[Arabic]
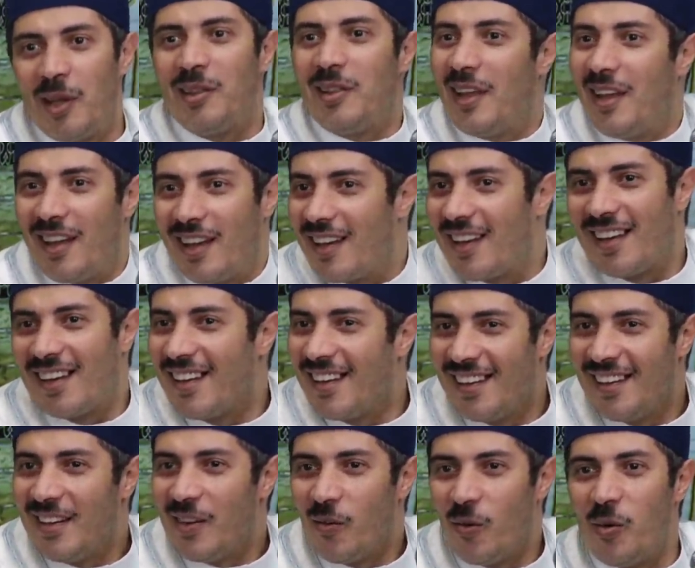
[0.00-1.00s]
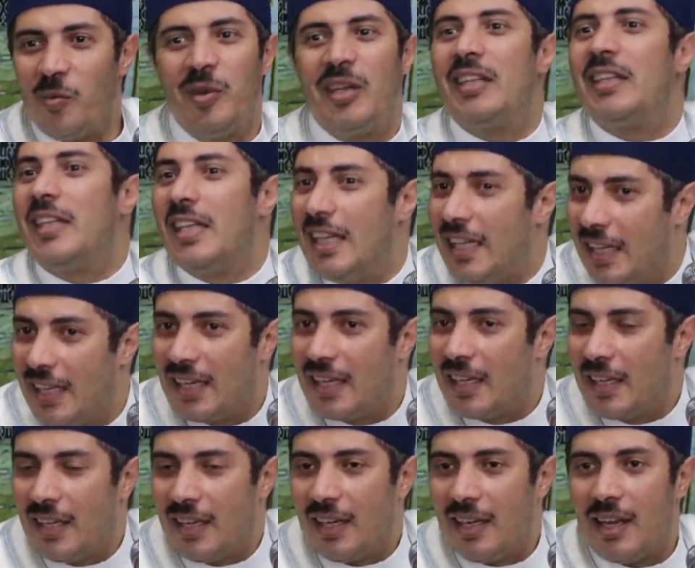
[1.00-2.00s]
مين ده ومين دي
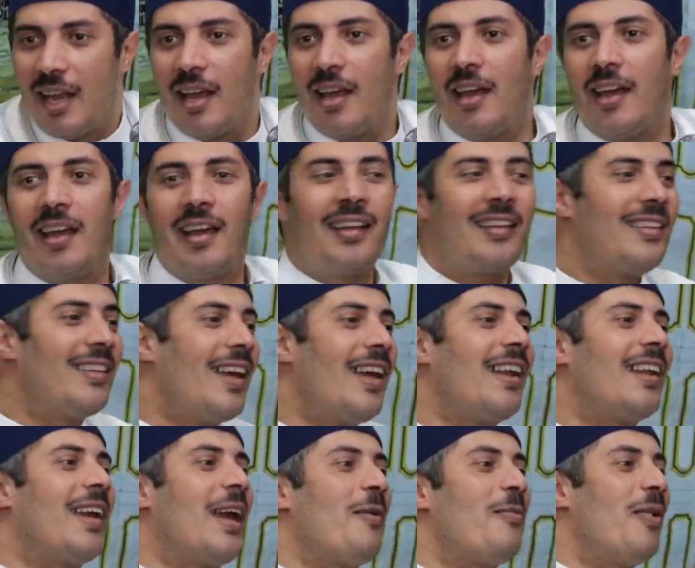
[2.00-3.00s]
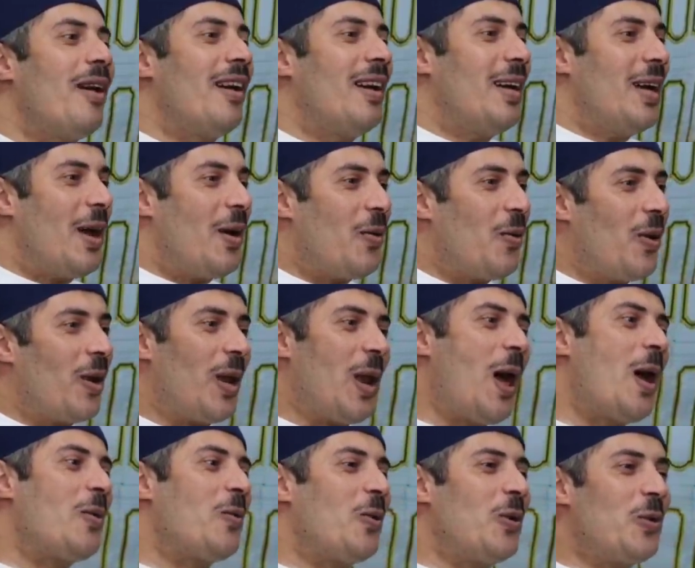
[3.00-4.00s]
لا ده الكمال
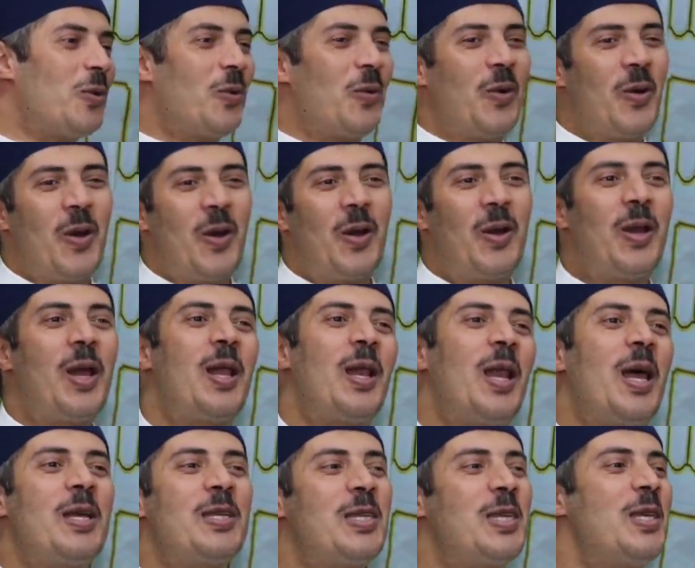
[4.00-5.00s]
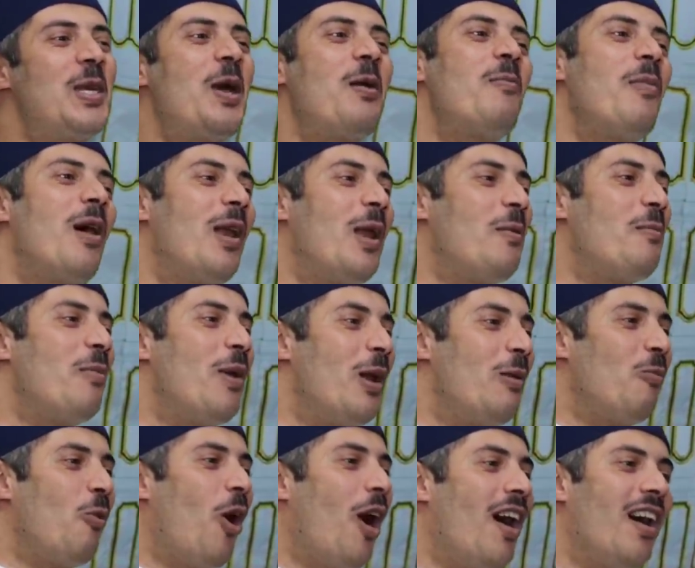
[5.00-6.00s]
ولا لا سيما لما
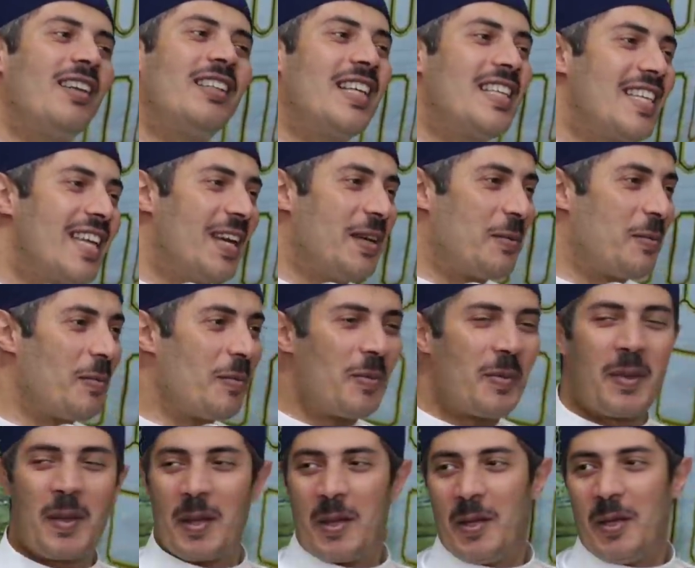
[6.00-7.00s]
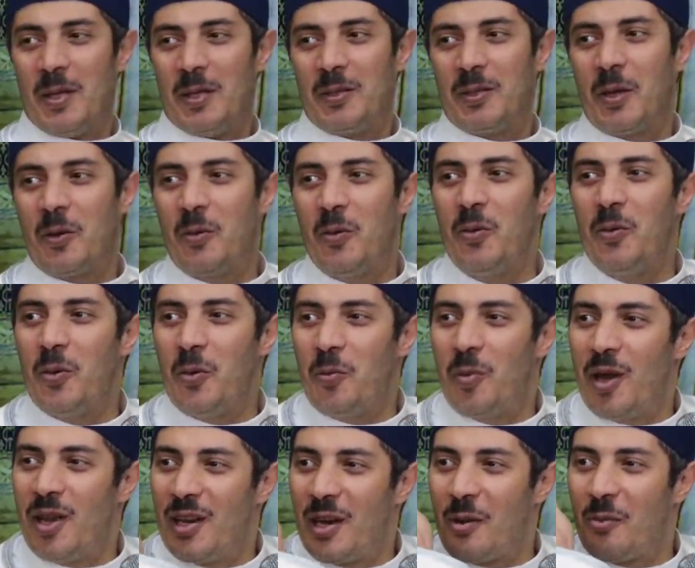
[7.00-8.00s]
المحادثة تكون
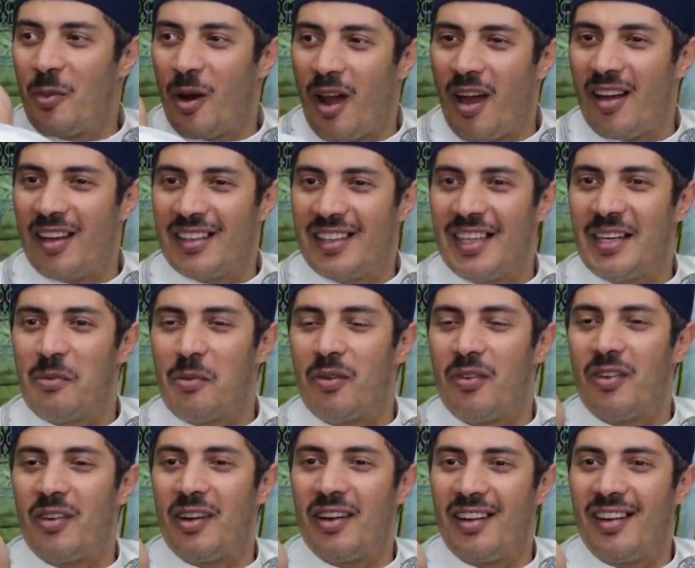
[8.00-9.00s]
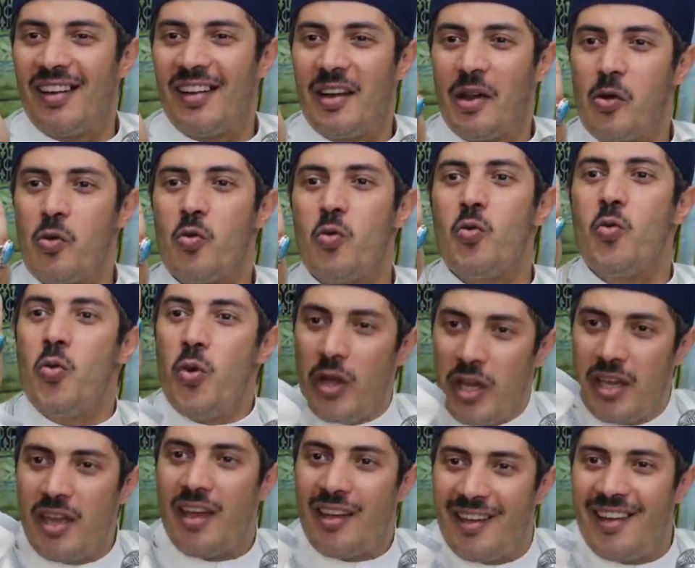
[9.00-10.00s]
بين امرأة
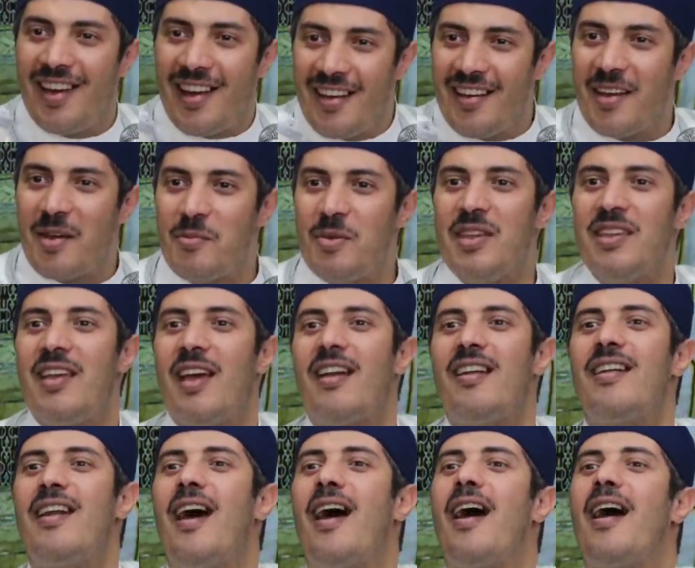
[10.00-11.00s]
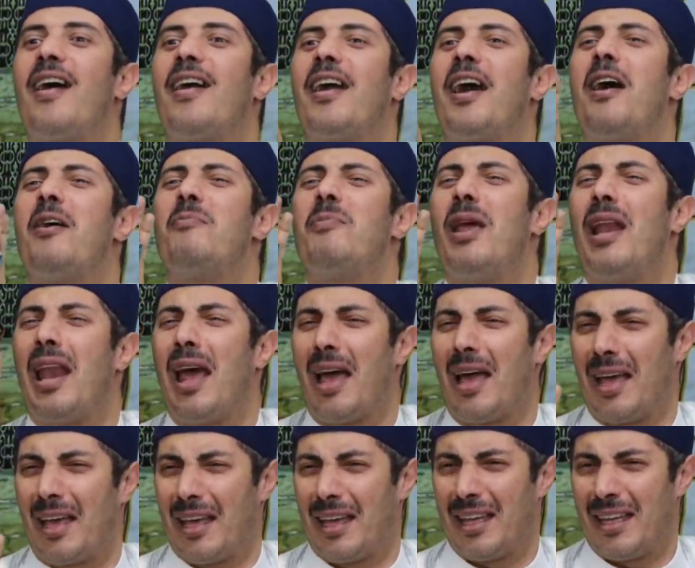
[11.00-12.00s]
أوحي إلى النبي أنها كاملة
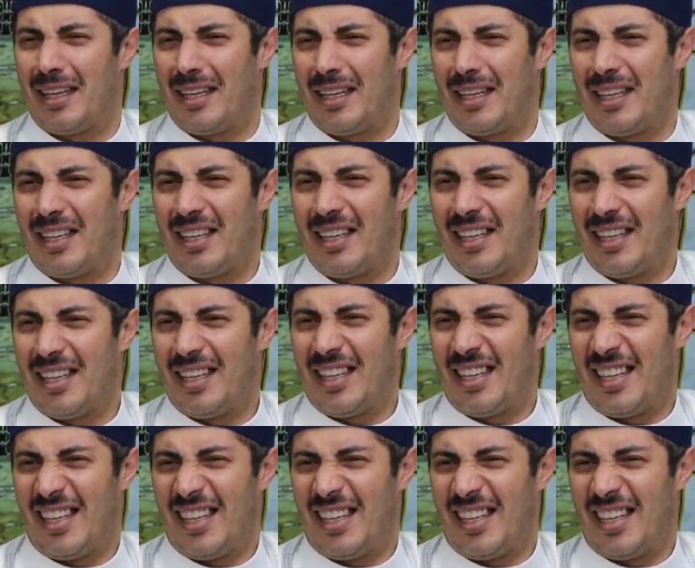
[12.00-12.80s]
الله